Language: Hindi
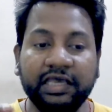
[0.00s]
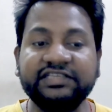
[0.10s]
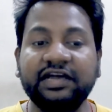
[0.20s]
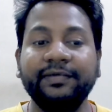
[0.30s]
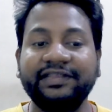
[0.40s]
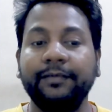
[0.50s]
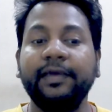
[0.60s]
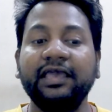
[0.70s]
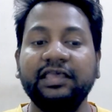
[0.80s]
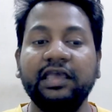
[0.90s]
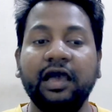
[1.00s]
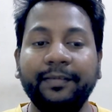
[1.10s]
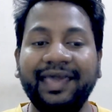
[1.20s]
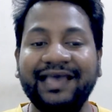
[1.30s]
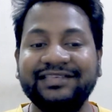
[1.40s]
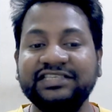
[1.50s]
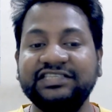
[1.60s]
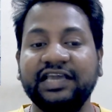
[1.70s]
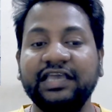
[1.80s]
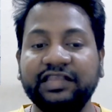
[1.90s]
इसका मतलब है कि हमें ऐसी
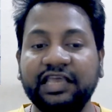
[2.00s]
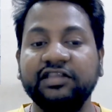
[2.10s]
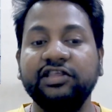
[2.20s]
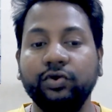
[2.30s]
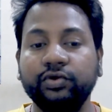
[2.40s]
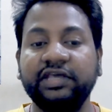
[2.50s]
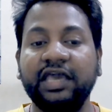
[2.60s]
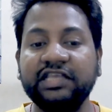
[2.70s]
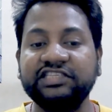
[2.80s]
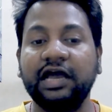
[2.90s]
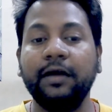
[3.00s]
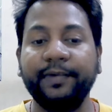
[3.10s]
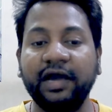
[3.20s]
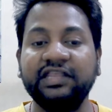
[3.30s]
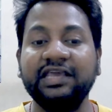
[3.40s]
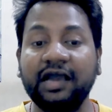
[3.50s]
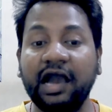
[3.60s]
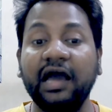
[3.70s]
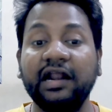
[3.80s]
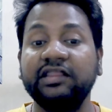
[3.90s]
जगह देखनी होती है जहां पानी
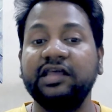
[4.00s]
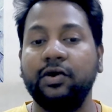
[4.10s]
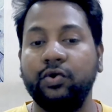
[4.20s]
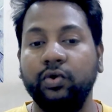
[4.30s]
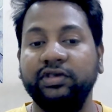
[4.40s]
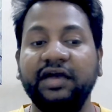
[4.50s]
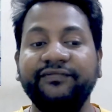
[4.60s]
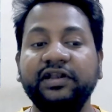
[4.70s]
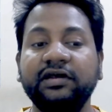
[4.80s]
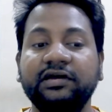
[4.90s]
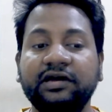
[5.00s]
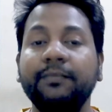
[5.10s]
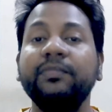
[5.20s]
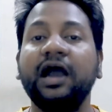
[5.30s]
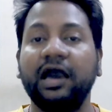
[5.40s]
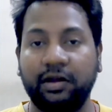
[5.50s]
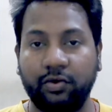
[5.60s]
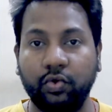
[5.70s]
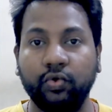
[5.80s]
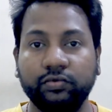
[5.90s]
खारा ना हो या फिर कम खारा
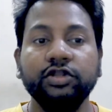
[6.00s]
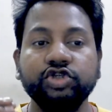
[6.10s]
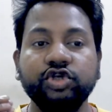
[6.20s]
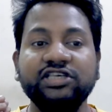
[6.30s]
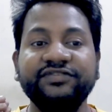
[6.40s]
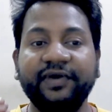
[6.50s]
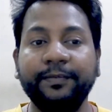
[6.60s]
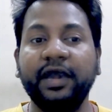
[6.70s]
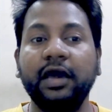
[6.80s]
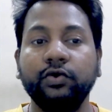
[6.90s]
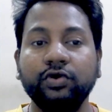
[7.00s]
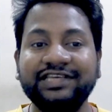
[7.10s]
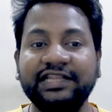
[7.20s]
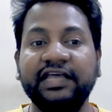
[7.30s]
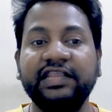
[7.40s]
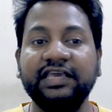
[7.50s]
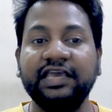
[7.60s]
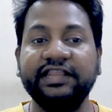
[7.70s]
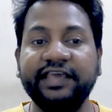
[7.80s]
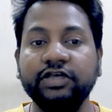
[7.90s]
हो दोस्तों इस व्यापार को चलाने
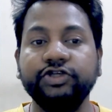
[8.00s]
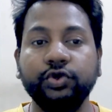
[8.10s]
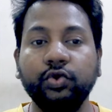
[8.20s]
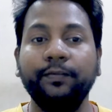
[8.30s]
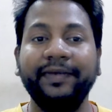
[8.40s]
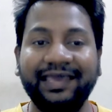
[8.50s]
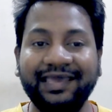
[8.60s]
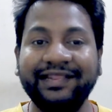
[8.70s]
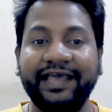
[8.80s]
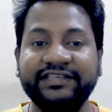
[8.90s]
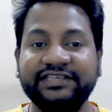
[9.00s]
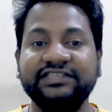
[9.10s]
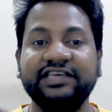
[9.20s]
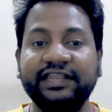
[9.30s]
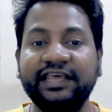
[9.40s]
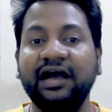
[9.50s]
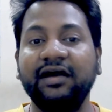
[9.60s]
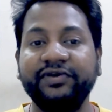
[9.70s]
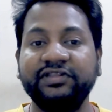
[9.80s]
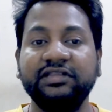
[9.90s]
के लिए शुरू में ही लाइसेंस के लिए
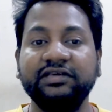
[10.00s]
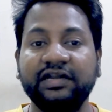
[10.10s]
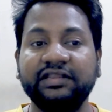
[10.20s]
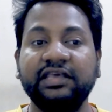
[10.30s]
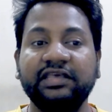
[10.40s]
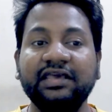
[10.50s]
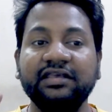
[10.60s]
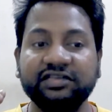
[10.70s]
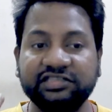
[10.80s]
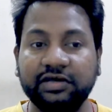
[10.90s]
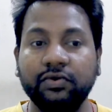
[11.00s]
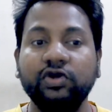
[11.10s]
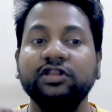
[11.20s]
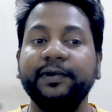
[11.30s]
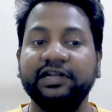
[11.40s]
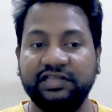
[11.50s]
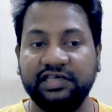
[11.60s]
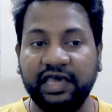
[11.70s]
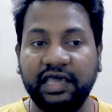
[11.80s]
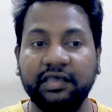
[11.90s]
आवेदन करने की जरूरत पड़ती
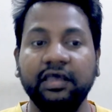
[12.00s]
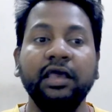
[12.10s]
है